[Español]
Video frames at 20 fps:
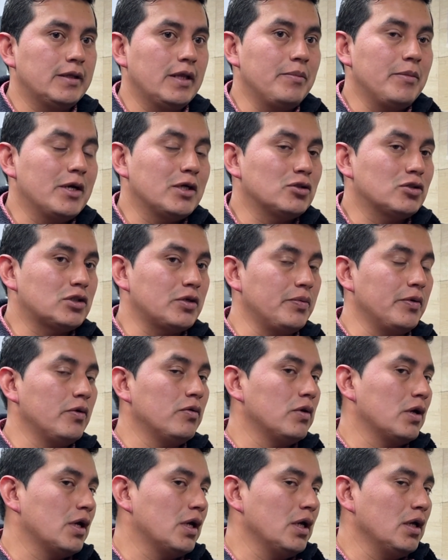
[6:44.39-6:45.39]
también es otra
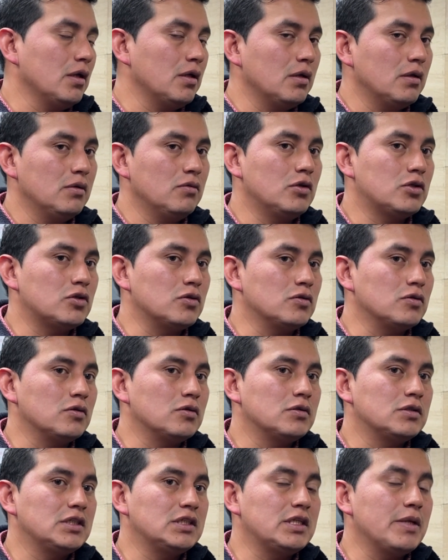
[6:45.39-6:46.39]
figura que nuestro
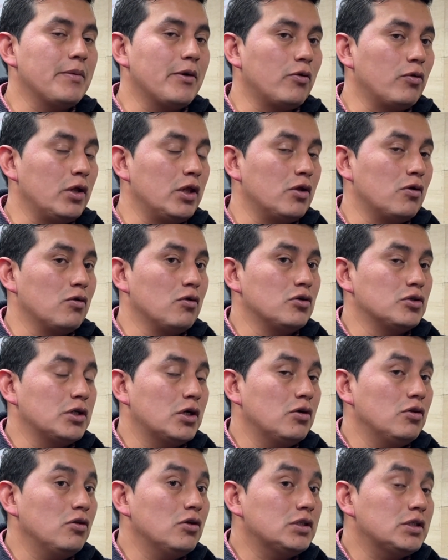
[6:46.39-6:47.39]
sistema jurídico lo
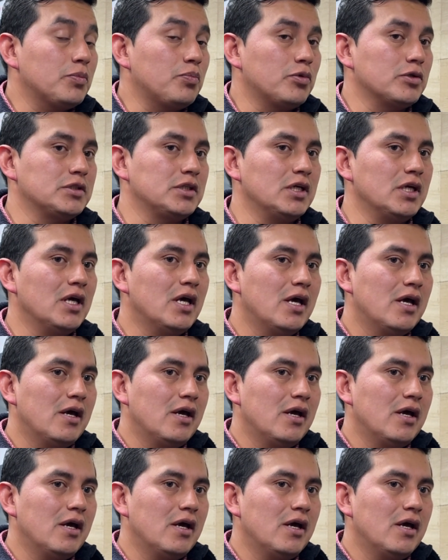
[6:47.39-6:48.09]
reconoce, pues y,